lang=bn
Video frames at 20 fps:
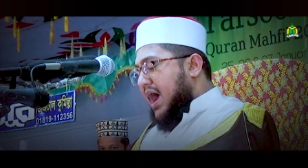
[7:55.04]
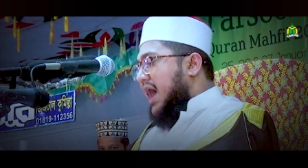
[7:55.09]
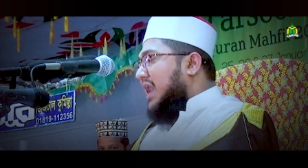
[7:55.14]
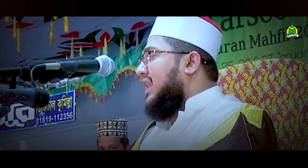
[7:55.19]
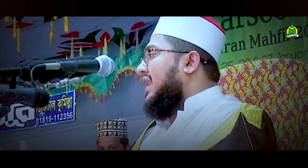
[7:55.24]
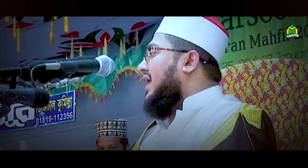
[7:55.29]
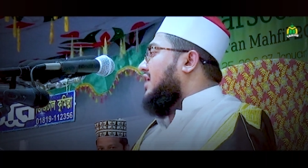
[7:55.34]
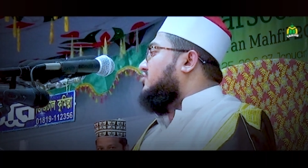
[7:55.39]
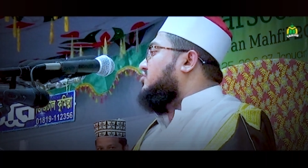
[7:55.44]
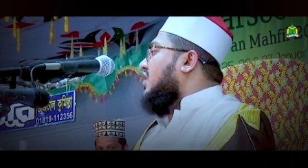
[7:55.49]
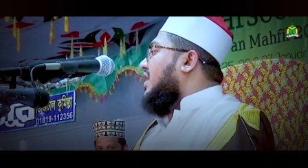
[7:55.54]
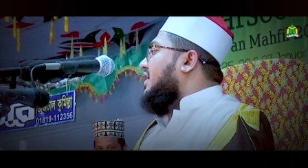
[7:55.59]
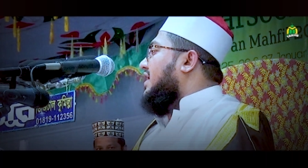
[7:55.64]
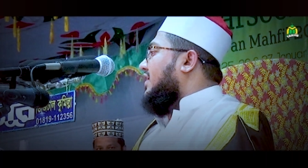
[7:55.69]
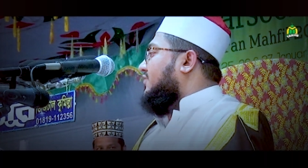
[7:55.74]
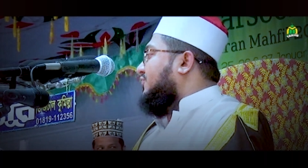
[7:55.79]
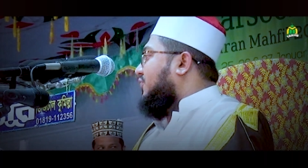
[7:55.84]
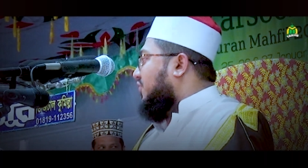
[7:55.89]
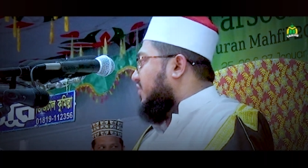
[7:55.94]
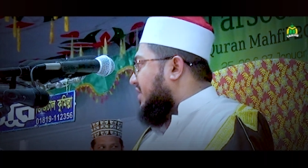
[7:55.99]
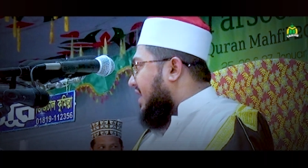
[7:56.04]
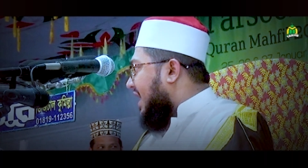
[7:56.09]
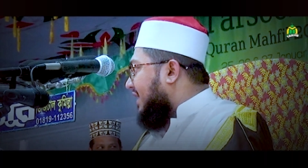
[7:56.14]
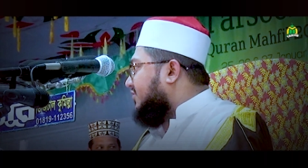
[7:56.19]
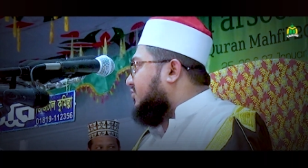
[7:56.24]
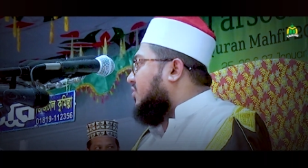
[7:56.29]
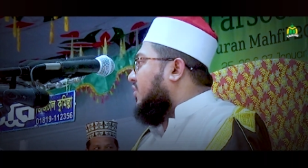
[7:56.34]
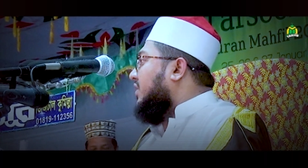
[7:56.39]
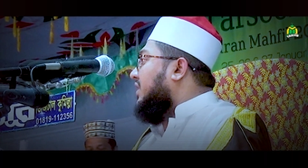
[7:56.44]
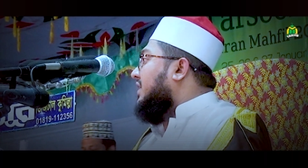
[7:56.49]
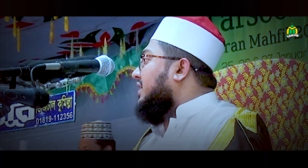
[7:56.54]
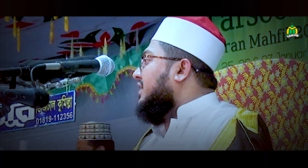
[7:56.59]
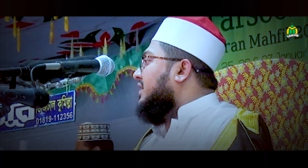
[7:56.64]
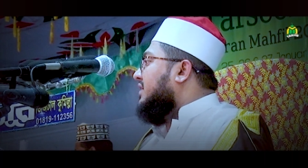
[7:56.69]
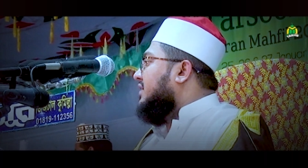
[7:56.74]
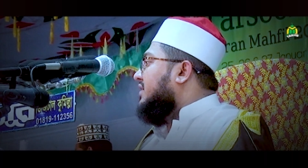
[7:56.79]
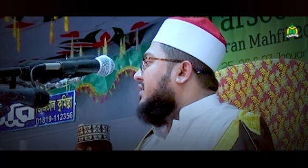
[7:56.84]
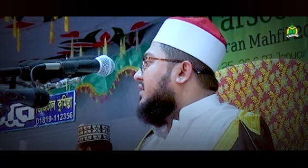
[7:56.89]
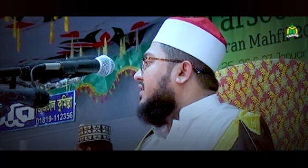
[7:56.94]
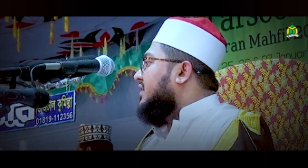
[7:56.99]
আল্লাহর জান্নাত ফরিয়াদ করে
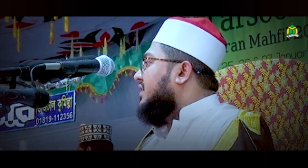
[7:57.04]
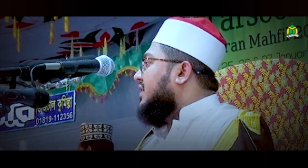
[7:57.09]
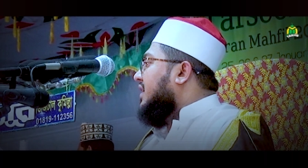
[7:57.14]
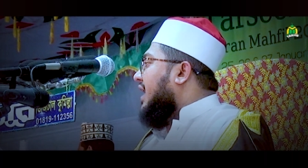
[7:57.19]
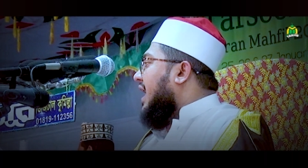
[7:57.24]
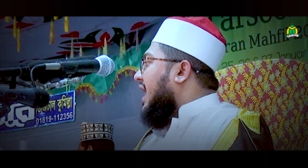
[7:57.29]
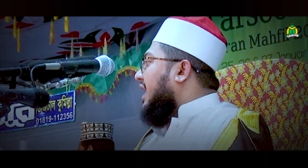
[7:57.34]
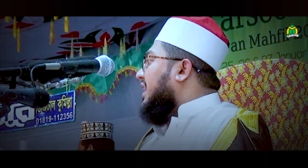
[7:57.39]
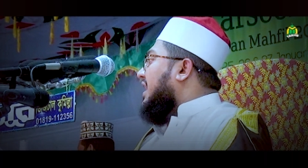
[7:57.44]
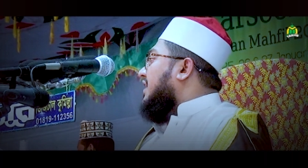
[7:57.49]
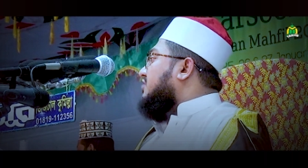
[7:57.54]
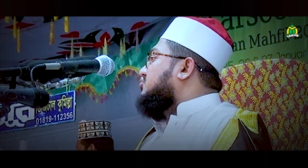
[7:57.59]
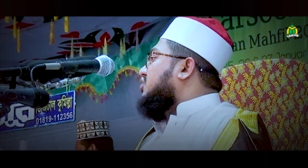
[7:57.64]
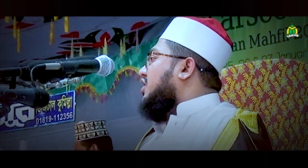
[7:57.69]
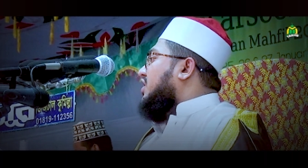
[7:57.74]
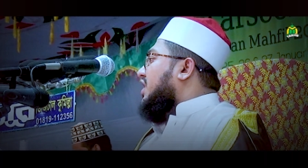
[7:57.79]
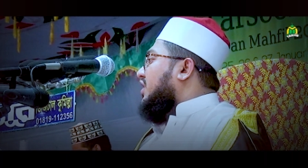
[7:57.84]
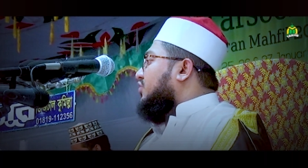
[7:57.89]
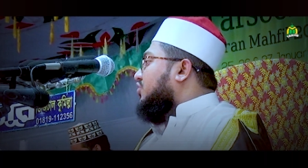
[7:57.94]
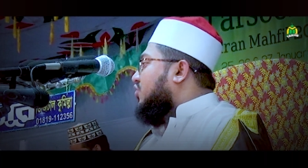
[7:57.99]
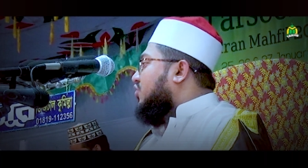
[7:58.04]
আল্লাহর জান্নাত